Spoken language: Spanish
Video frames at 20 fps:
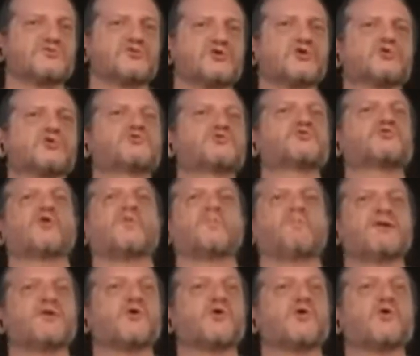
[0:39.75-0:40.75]
dos
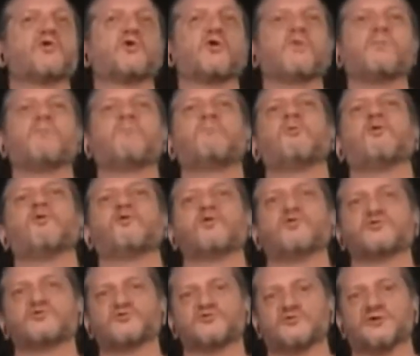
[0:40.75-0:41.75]
tópicos, dos
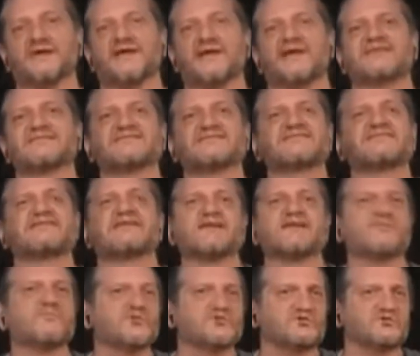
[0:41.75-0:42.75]
polos
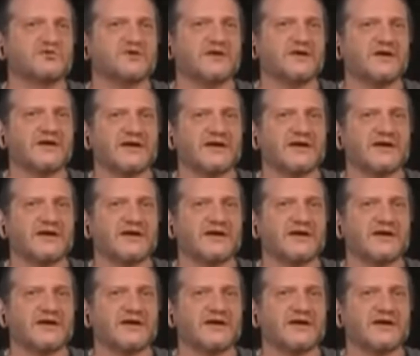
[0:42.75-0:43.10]
extremos